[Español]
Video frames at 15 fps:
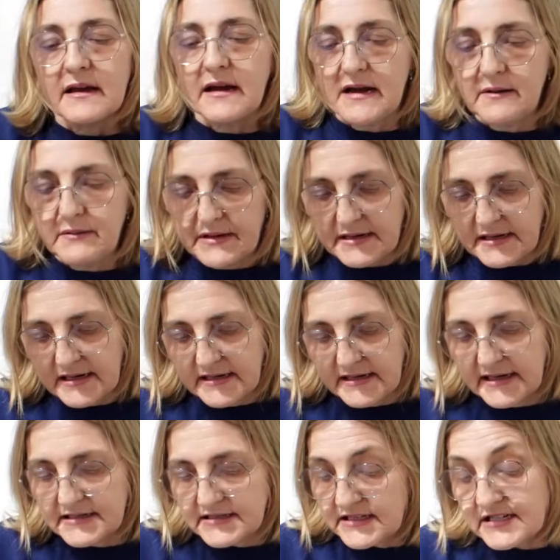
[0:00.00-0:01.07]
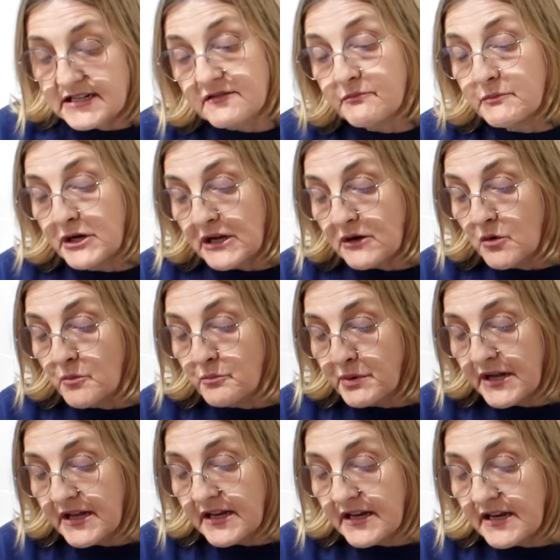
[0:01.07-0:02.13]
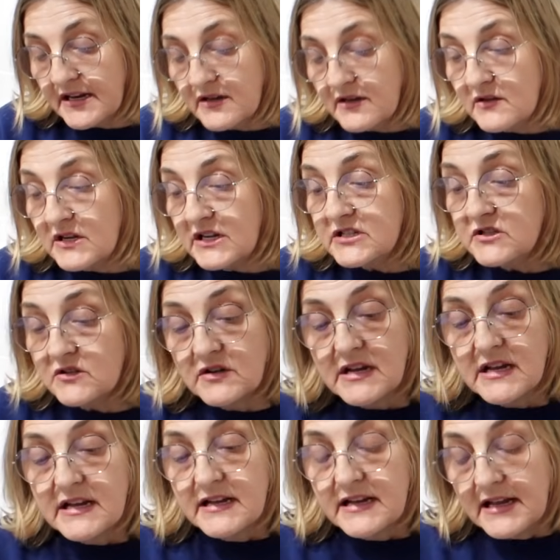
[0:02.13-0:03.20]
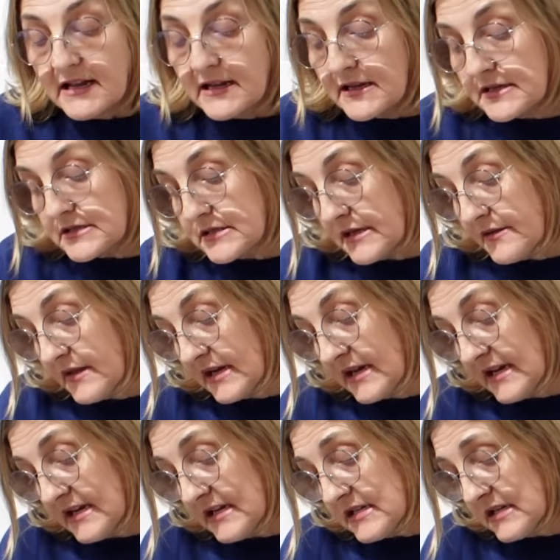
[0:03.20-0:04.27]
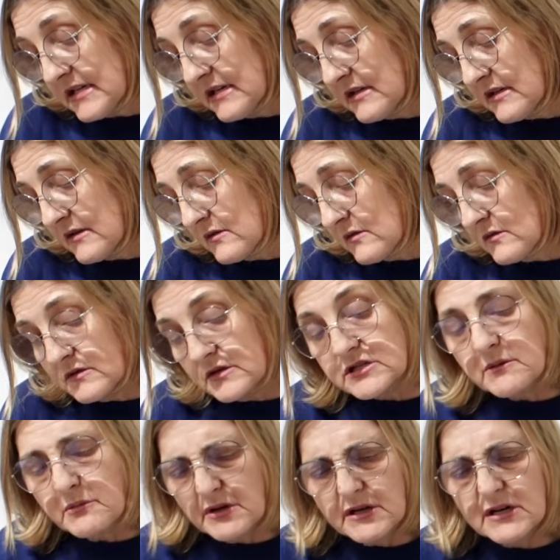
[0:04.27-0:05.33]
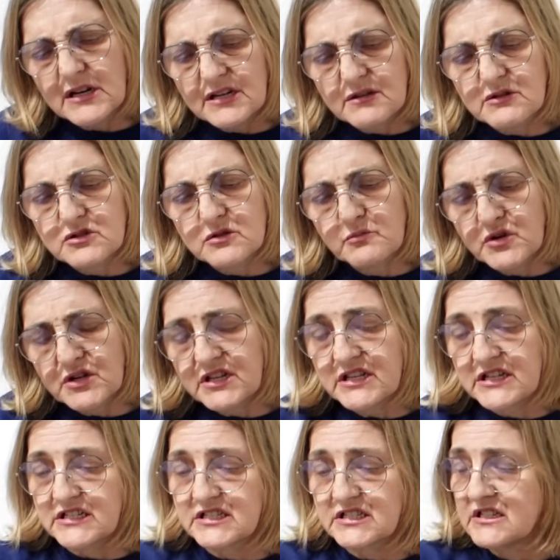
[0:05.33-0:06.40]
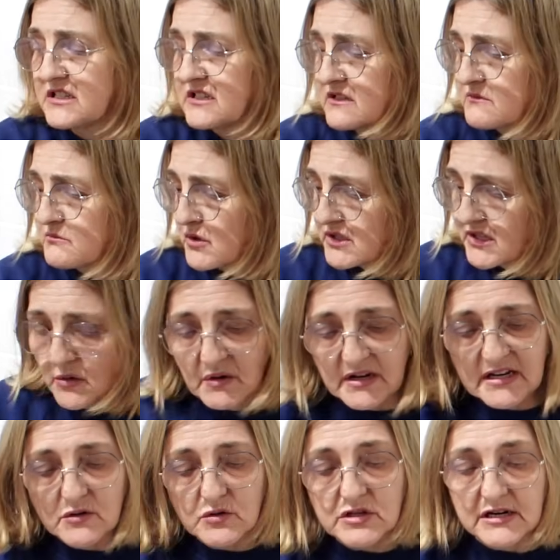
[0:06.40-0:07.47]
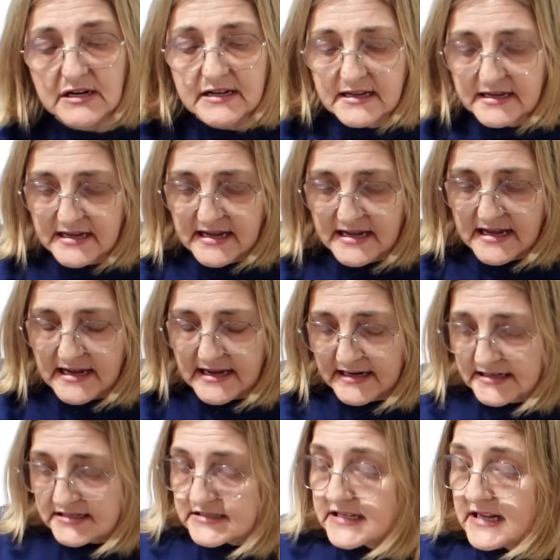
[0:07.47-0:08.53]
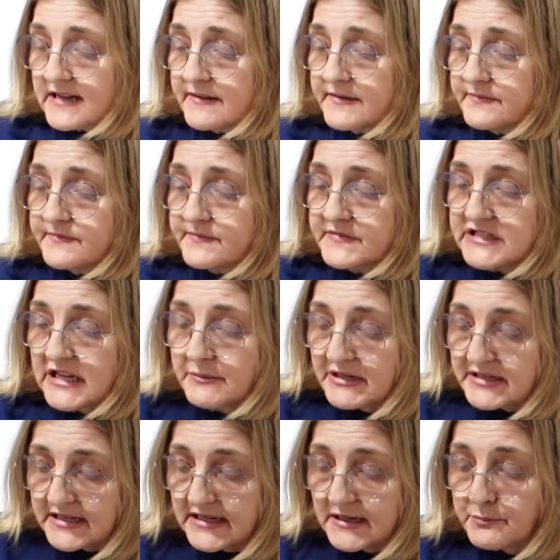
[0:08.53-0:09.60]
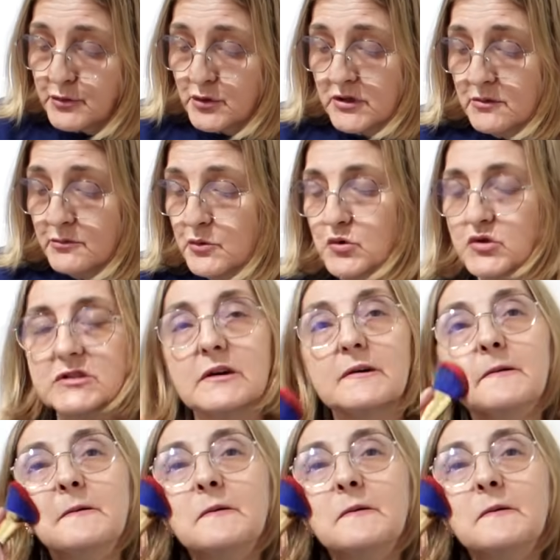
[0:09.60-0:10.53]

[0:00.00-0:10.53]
a A ver, estas que me las compré eso... ¿Estas de qué es? Estas eh, son bonitas, porque tengo ahí la otra. Esta la voy a tirar porque no me gusta.